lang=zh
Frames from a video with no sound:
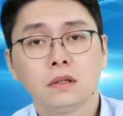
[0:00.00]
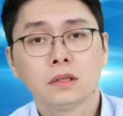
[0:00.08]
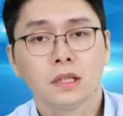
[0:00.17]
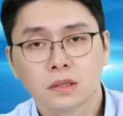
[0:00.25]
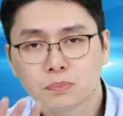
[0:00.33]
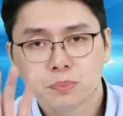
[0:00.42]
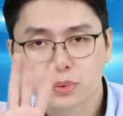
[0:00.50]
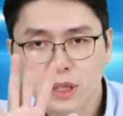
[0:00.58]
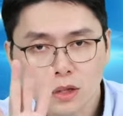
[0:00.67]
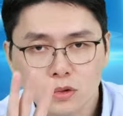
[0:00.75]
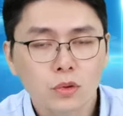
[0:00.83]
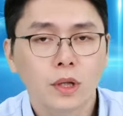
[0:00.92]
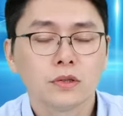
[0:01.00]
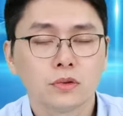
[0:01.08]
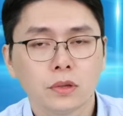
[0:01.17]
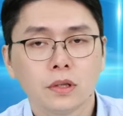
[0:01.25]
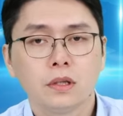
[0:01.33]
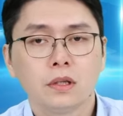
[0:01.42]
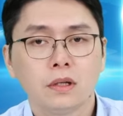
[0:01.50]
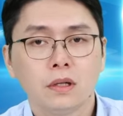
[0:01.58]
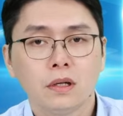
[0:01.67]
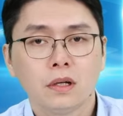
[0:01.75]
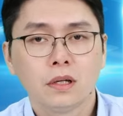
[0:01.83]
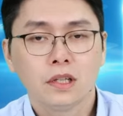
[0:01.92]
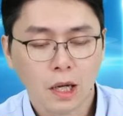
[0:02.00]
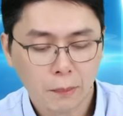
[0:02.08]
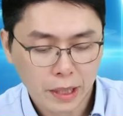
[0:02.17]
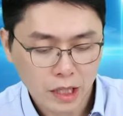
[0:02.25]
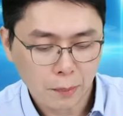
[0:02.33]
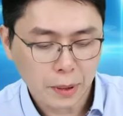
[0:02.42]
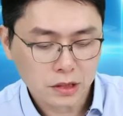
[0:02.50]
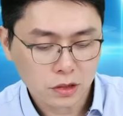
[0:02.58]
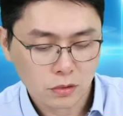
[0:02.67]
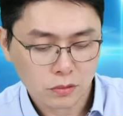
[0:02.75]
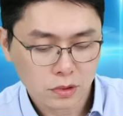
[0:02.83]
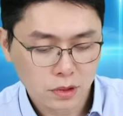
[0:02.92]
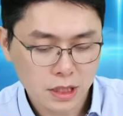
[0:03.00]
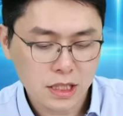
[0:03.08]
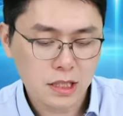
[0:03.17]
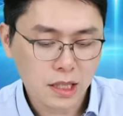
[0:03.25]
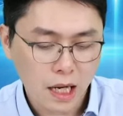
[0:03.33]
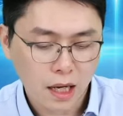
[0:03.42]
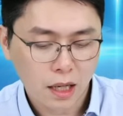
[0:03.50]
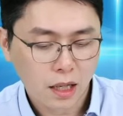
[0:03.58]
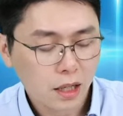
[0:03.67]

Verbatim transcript: 但不要去乱追，要买要买这种低档